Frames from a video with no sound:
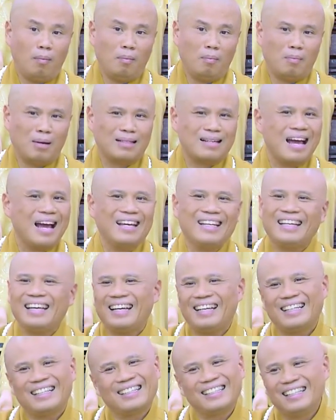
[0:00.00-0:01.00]
Mà hay
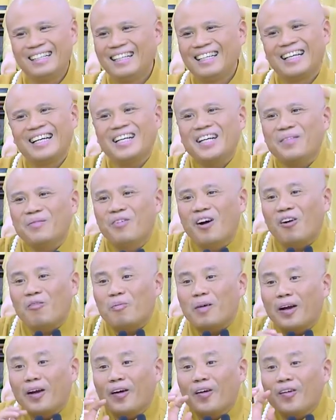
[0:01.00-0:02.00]
nha, cái niệm Phật
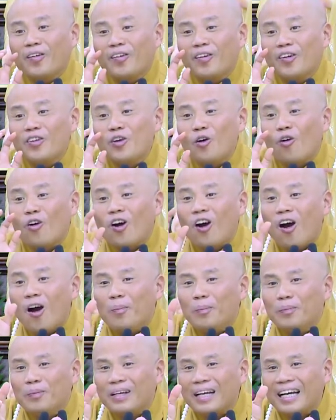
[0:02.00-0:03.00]
mình nó vô
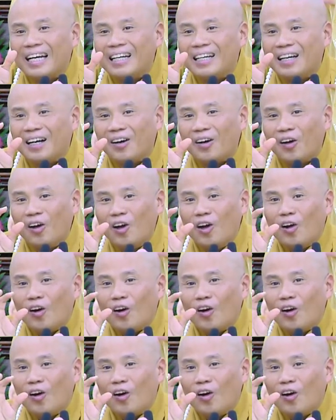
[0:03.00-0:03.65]
khớp một cái là